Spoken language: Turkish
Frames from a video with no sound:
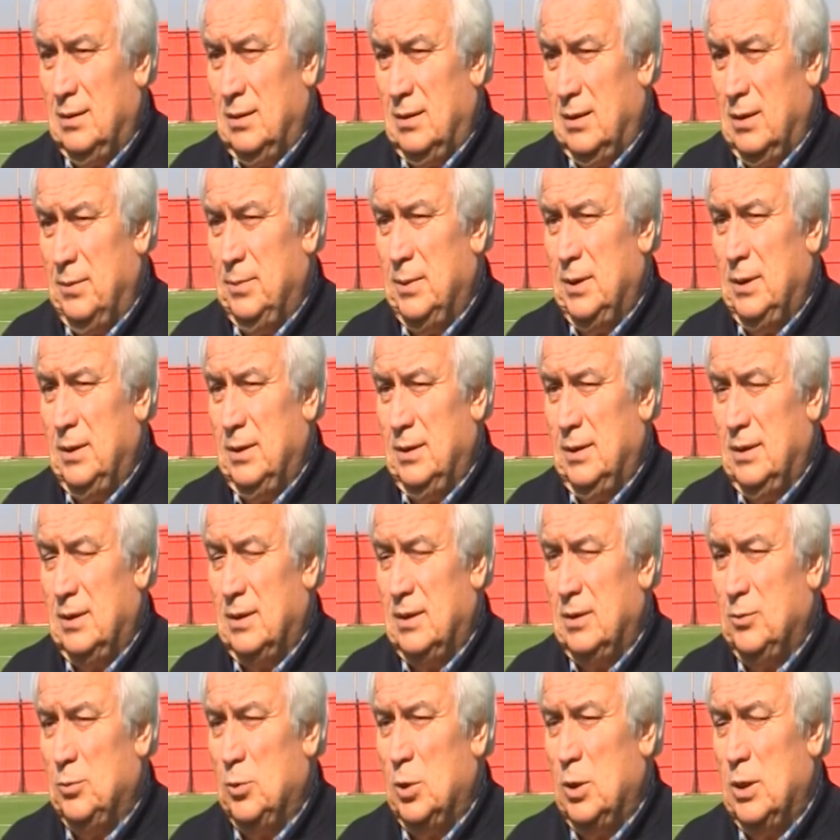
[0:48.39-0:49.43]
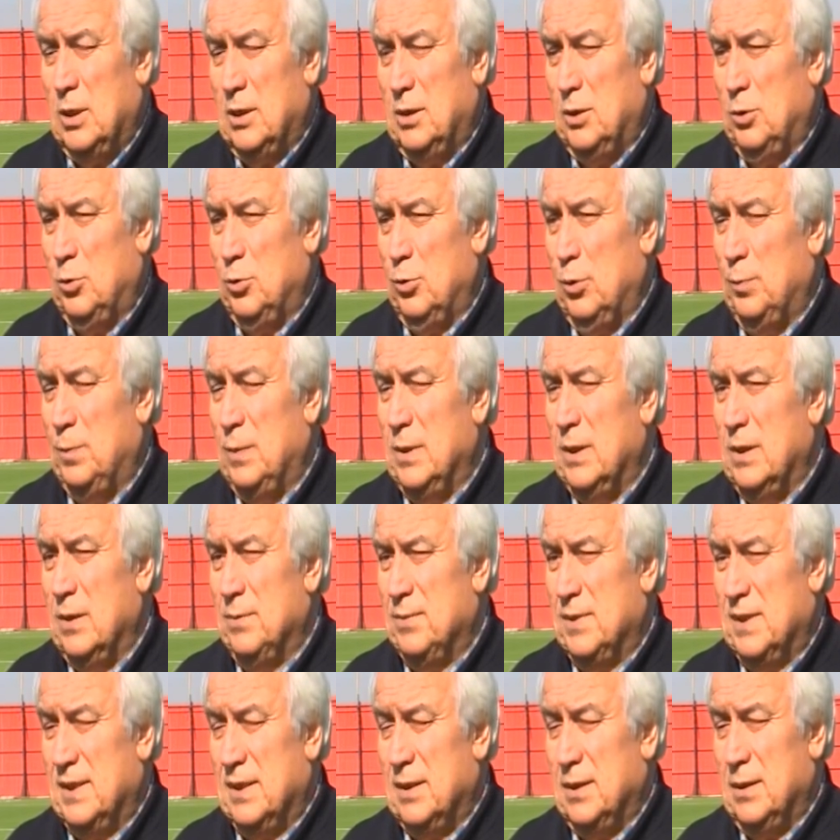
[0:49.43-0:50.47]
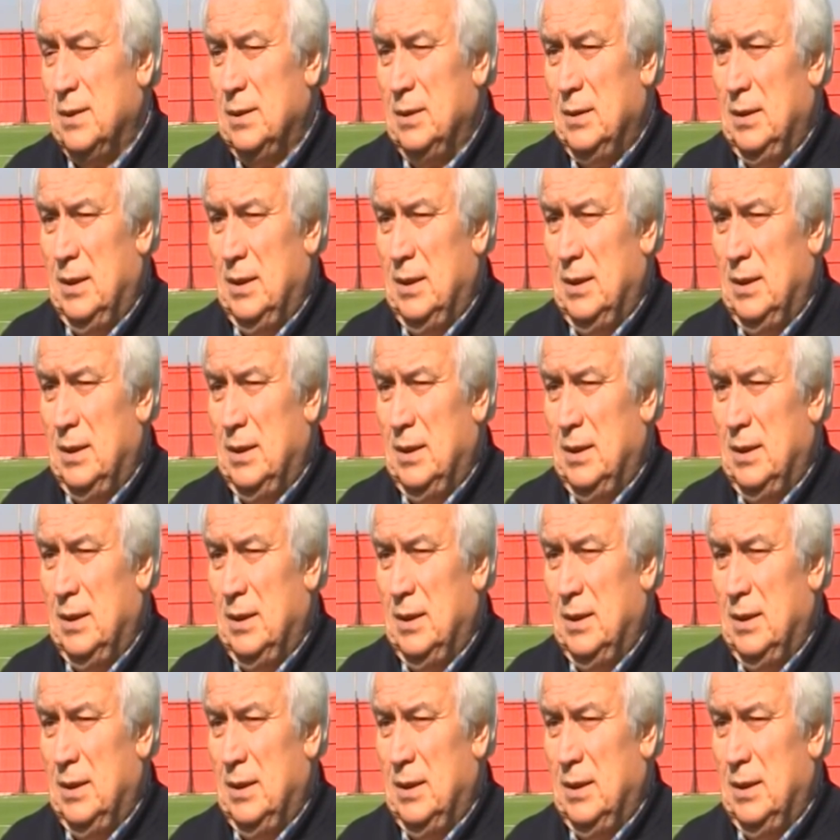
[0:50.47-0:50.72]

Tabii e, bu arada kulüplerimizi